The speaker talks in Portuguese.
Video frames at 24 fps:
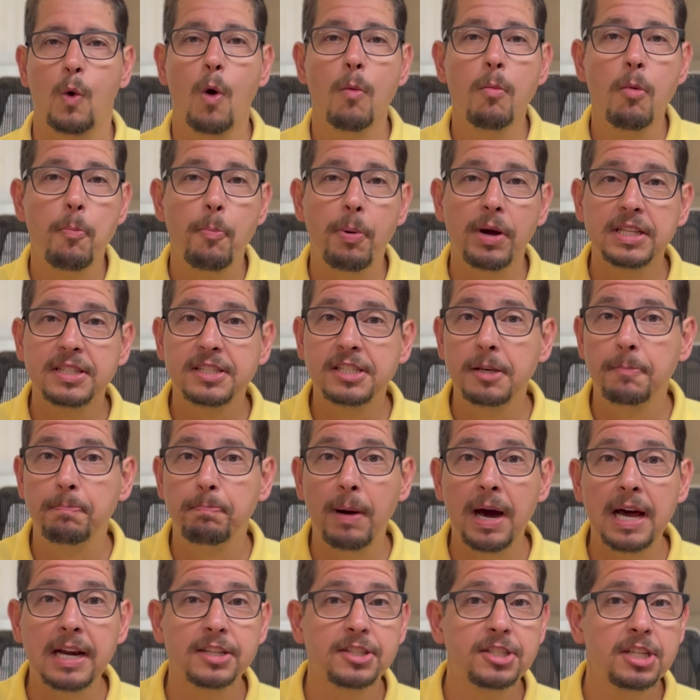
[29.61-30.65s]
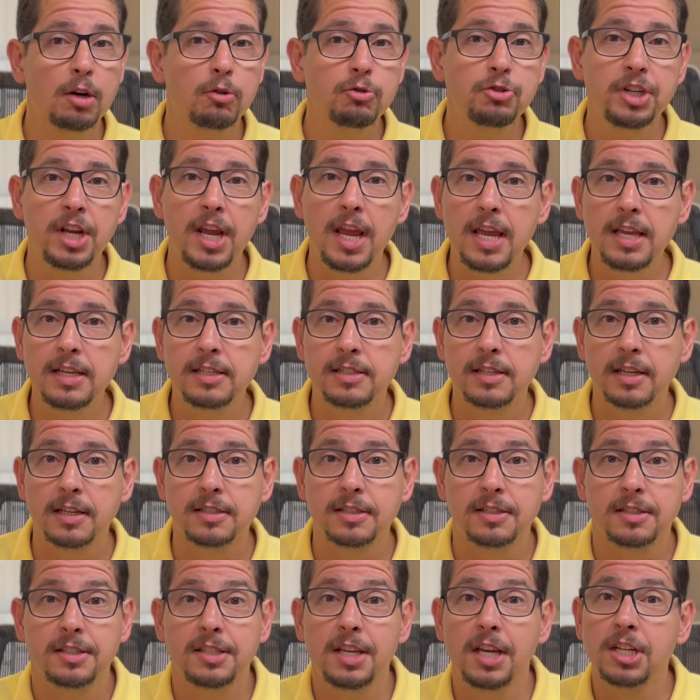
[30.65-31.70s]
como participar de audiências,
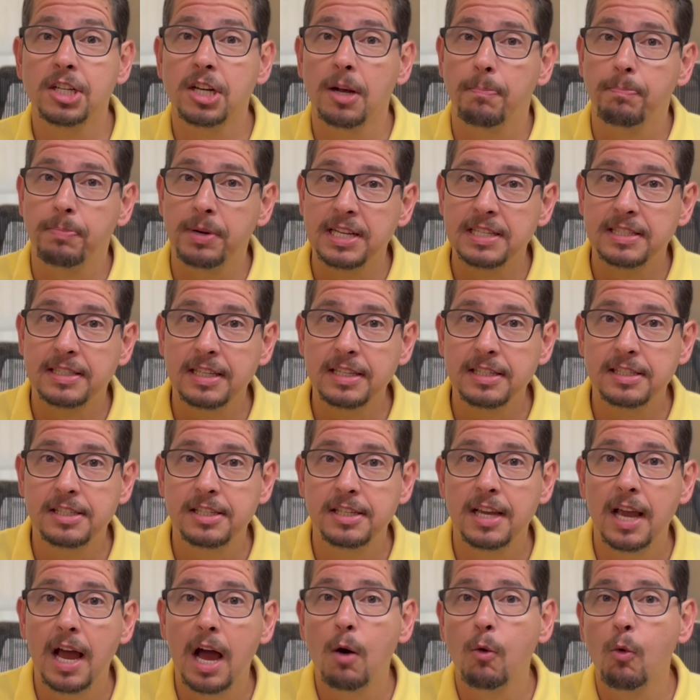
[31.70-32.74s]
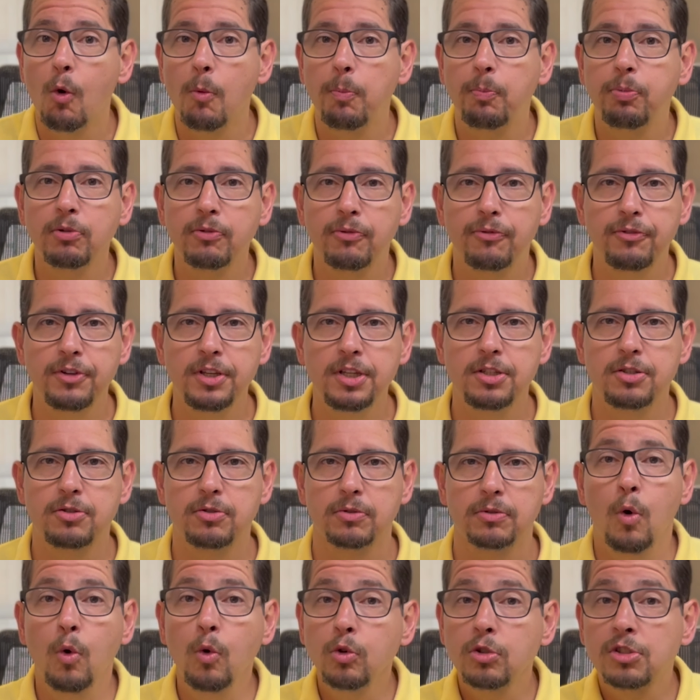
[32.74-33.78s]
seja presencial ou por
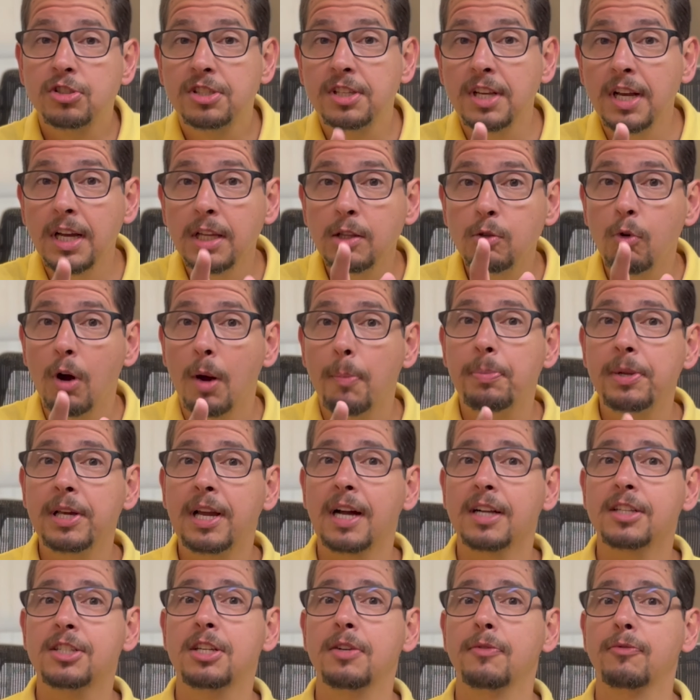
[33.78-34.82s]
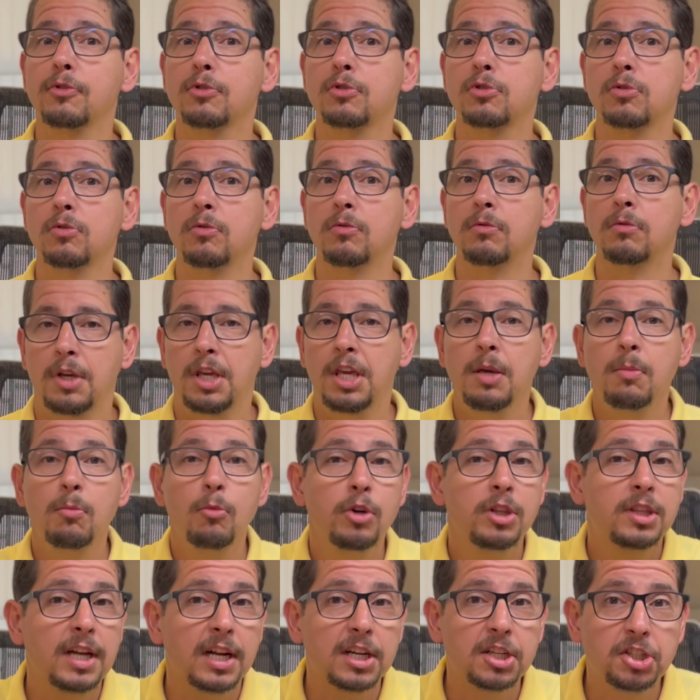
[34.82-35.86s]
vídeo, usando o aplicativo Zoom, que
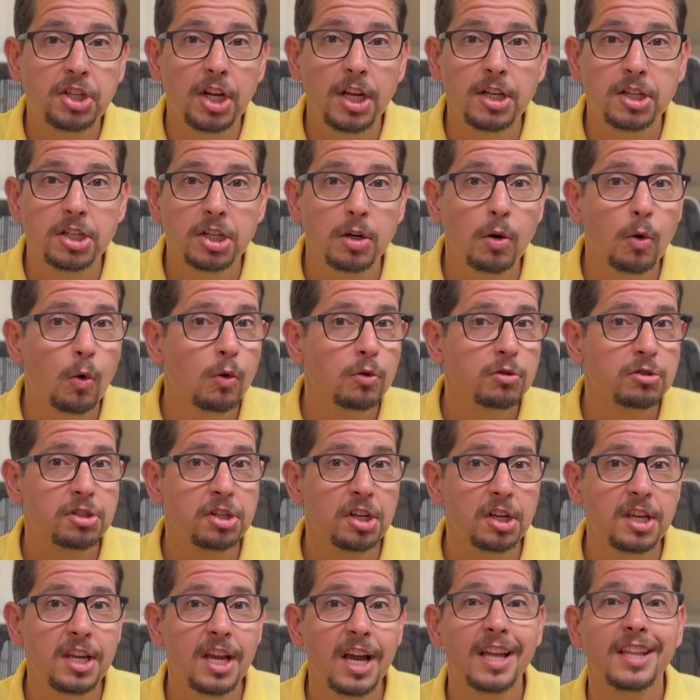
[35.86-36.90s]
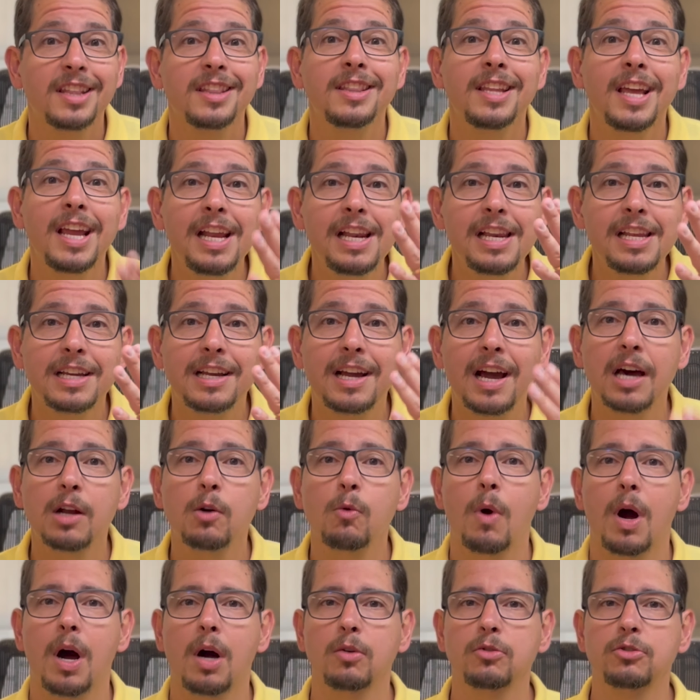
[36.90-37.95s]
muita gente não conseguia nem ligar
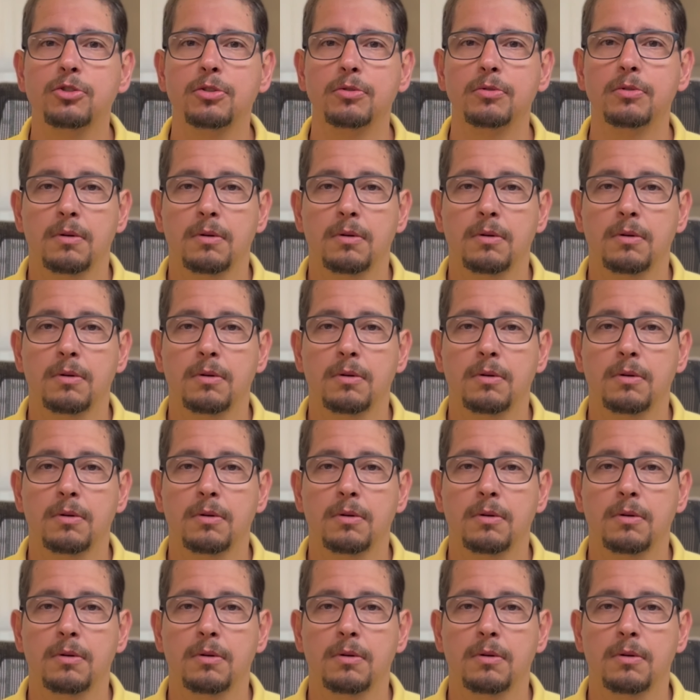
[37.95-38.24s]
o áudio.